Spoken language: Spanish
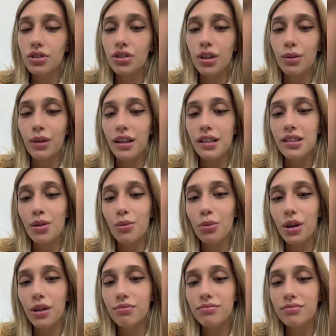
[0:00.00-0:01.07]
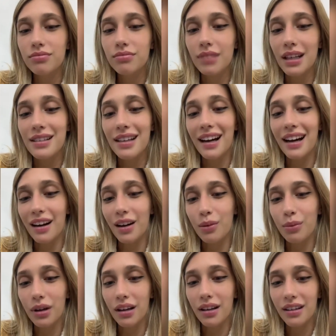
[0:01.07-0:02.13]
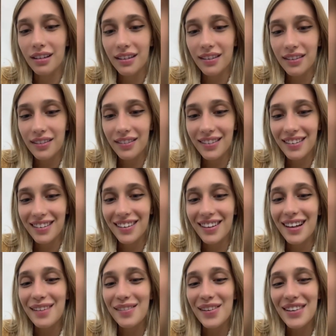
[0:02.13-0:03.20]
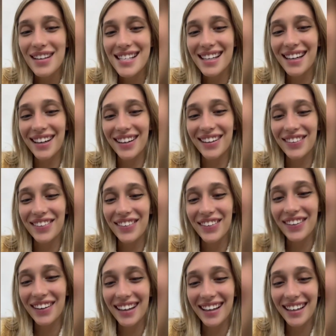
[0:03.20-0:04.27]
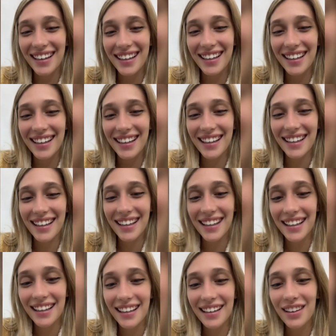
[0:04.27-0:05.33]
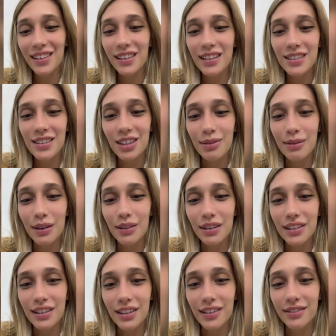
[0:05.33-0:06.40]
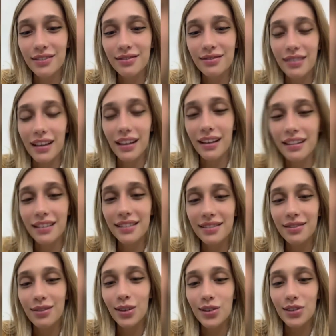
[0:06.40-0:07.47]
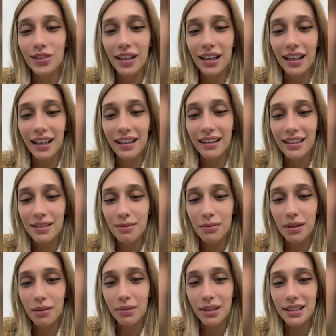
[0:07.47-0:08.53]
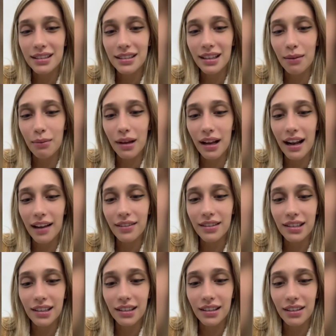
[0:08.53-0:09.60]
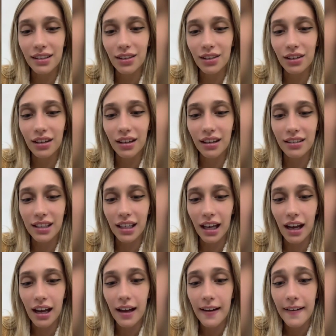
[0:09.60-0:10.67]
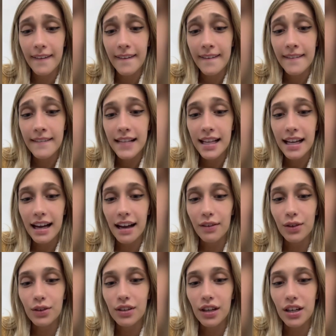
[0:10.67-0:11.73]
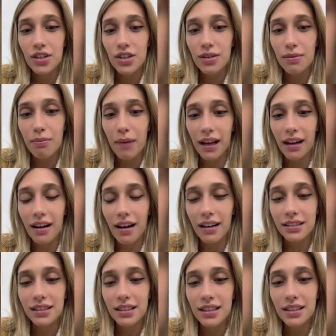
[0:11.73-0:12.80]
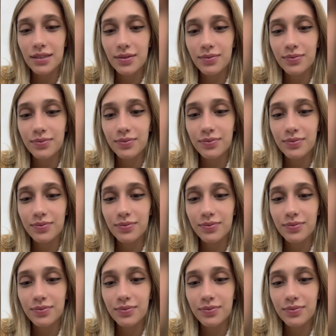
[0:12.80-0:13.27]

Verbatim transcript: no sé, milanesa compré. Milanesa de carne compré. Hola Mauricio, ¿todo bien? No te sigo, Mauricio. Mi vos es el que está siempre en mis, en mis lives y no te desea Have you touched my hunt?